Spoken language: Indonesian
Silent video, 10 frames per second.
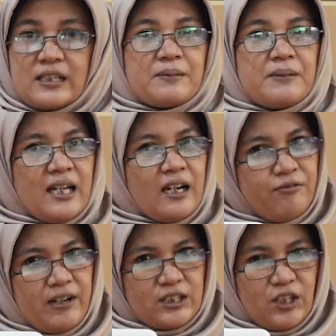Sementara
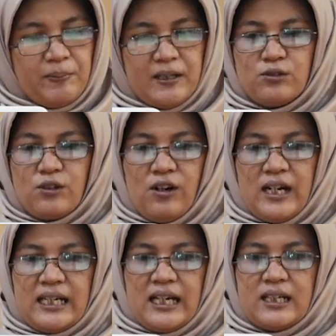faktor pendukung
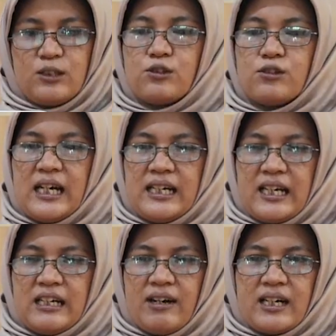adalah dukungan
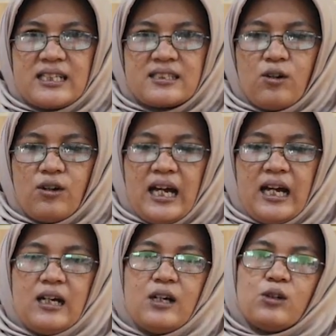dari warga
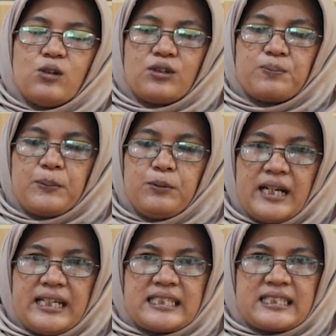sekolah untuk
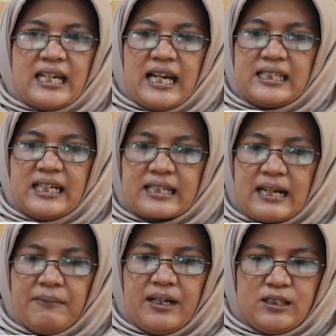berbudaya sehat dan
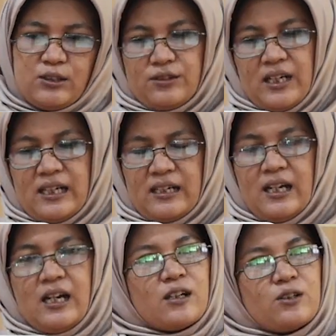ramah lingkungan.
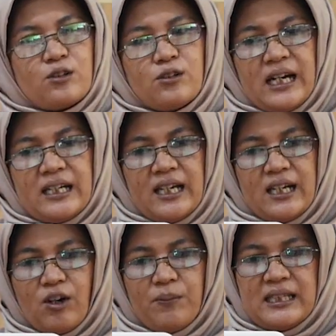Dukungan dari
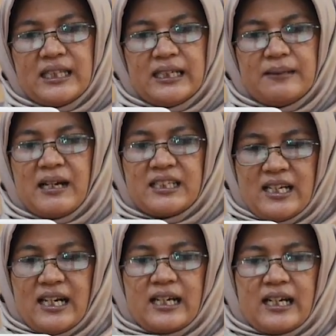komite,
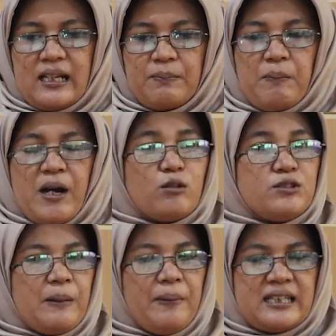masyarakat, pemangku
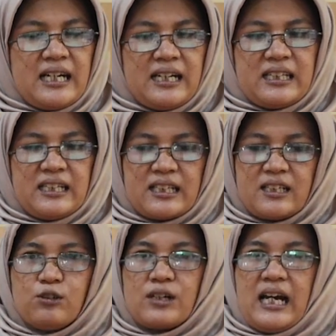jabatan di tingkat
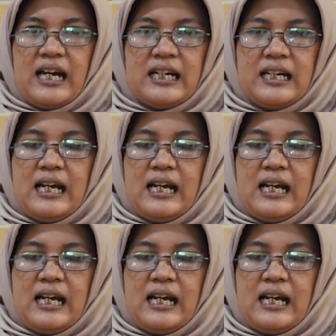kelurahan,